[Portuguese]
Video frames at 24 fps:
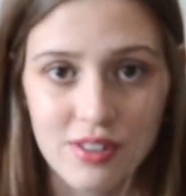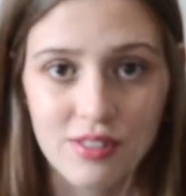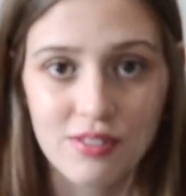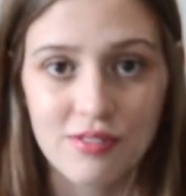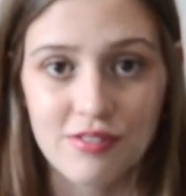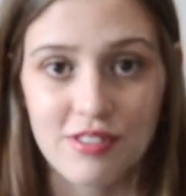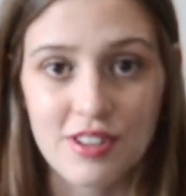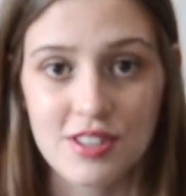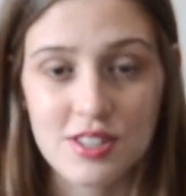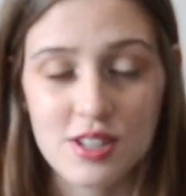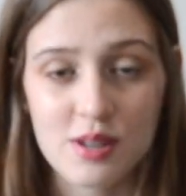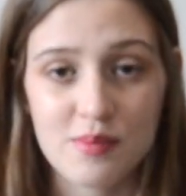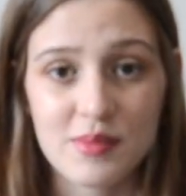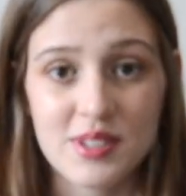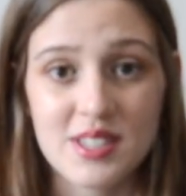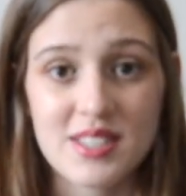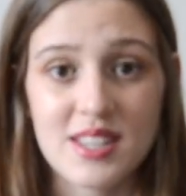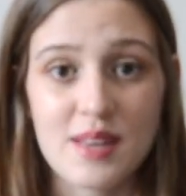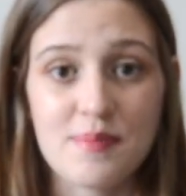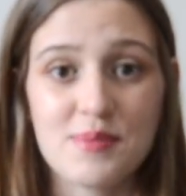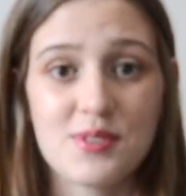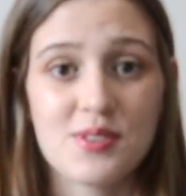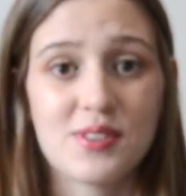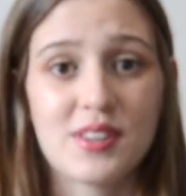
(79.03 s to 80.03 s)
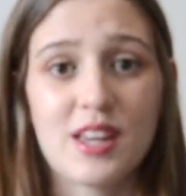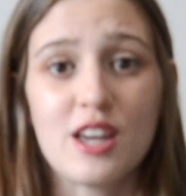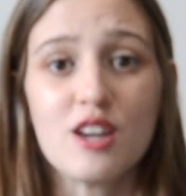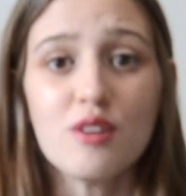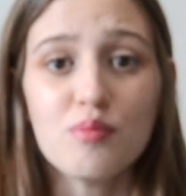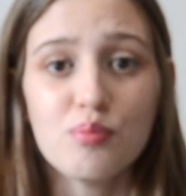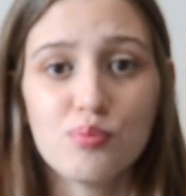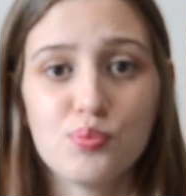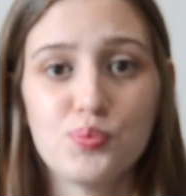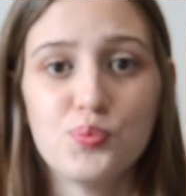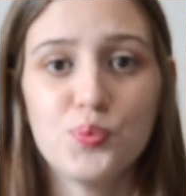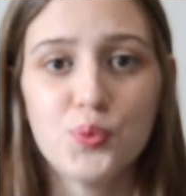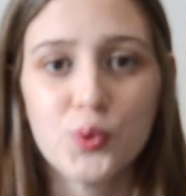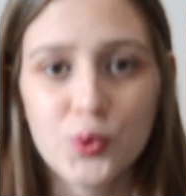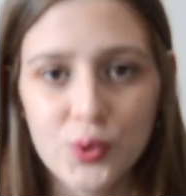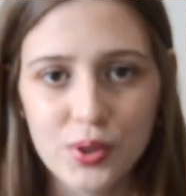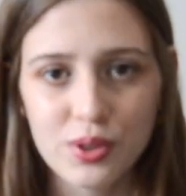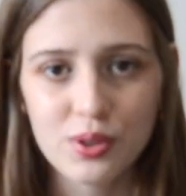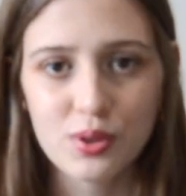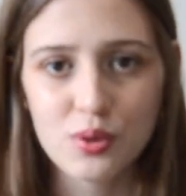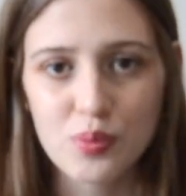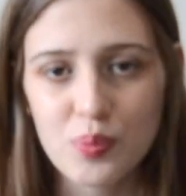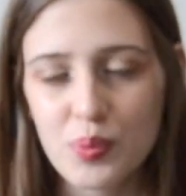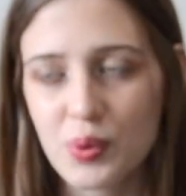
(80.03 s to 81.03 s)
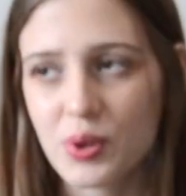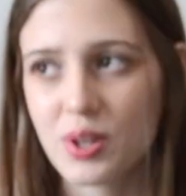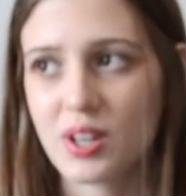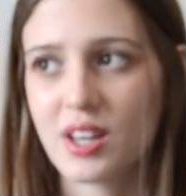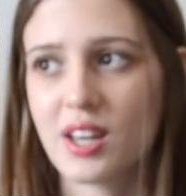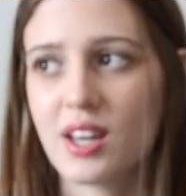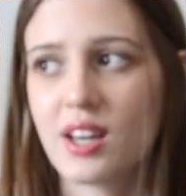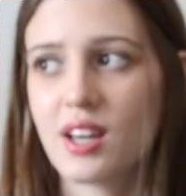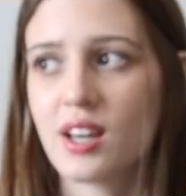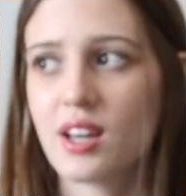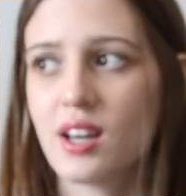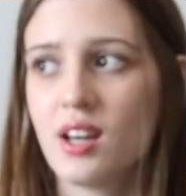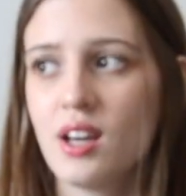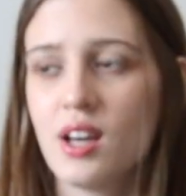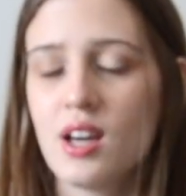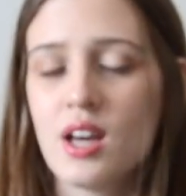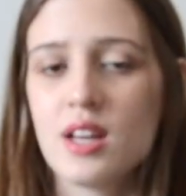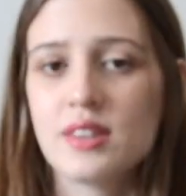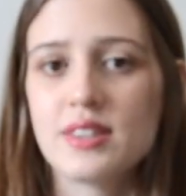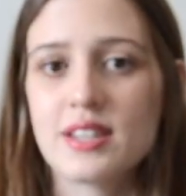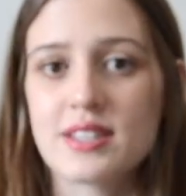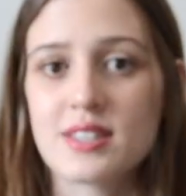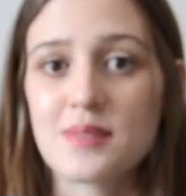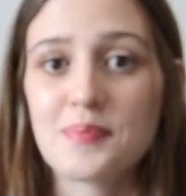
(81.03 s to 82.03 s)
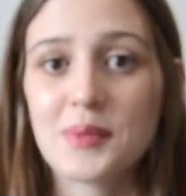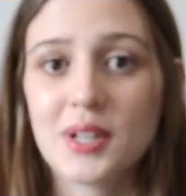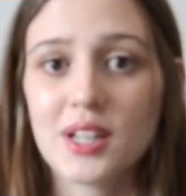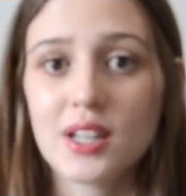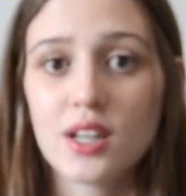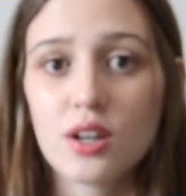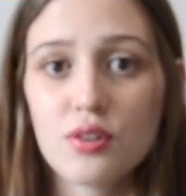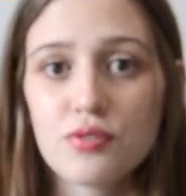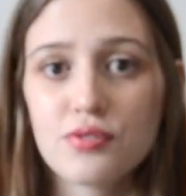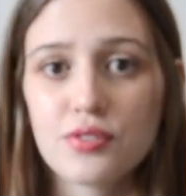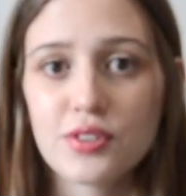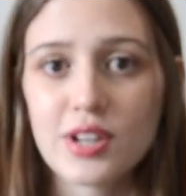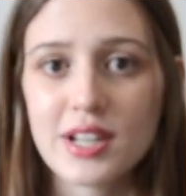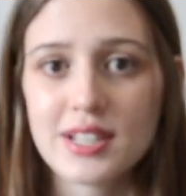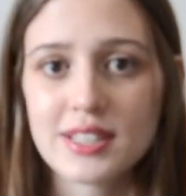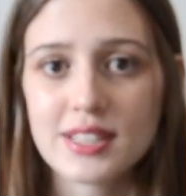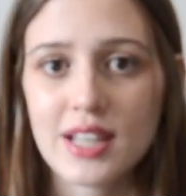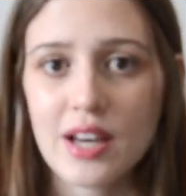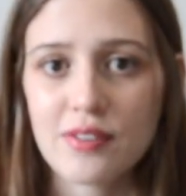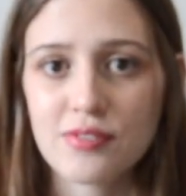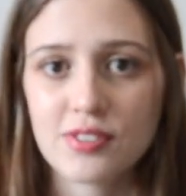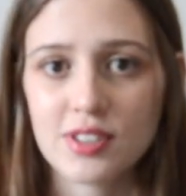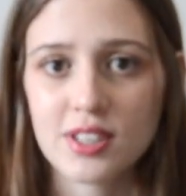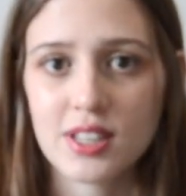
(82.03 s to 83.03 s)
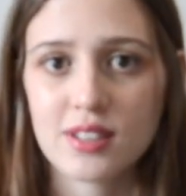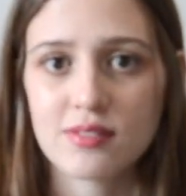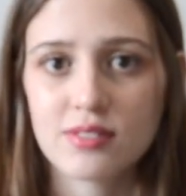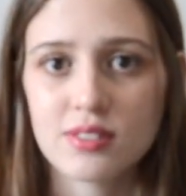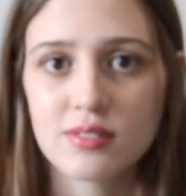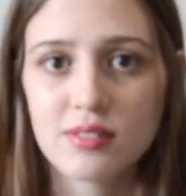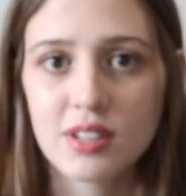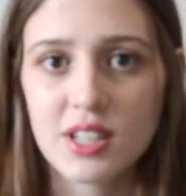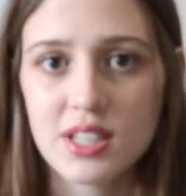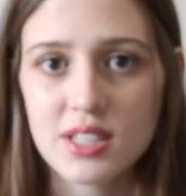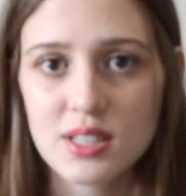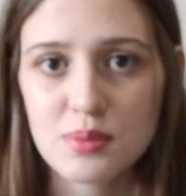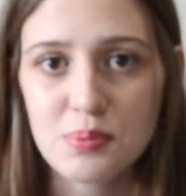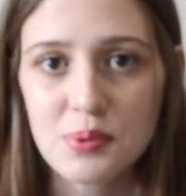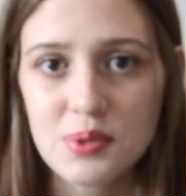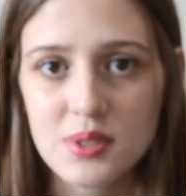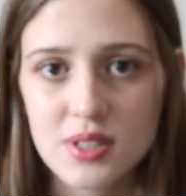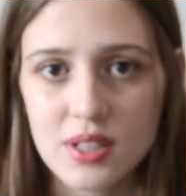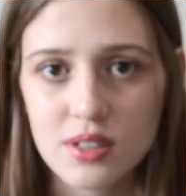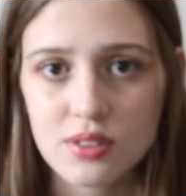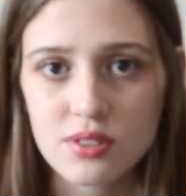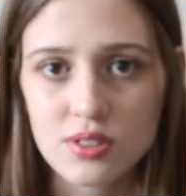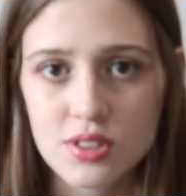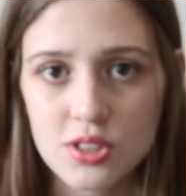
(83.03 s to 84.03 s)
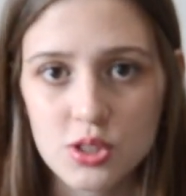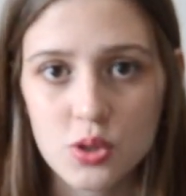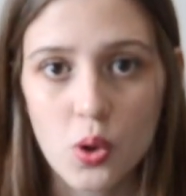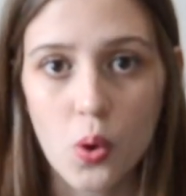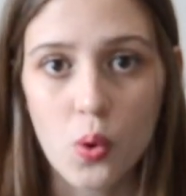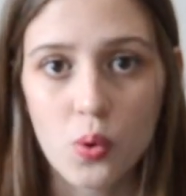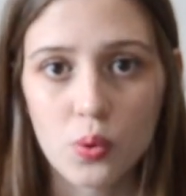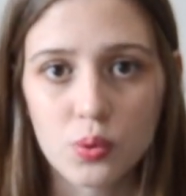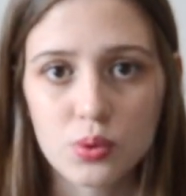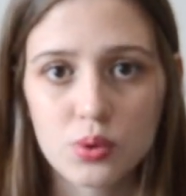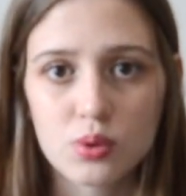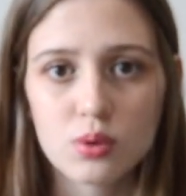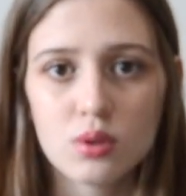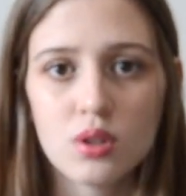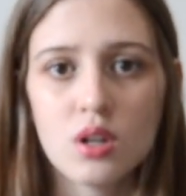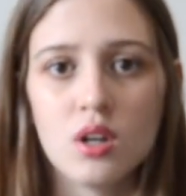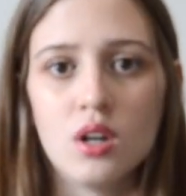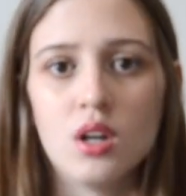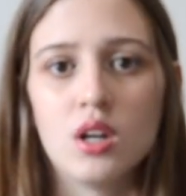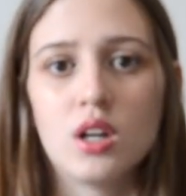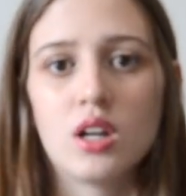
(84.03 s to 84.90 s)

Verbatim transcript: Eu confesso que eu me decepcionei muito, porque na semana que eu fui a Sephora tava com 15% de desconto.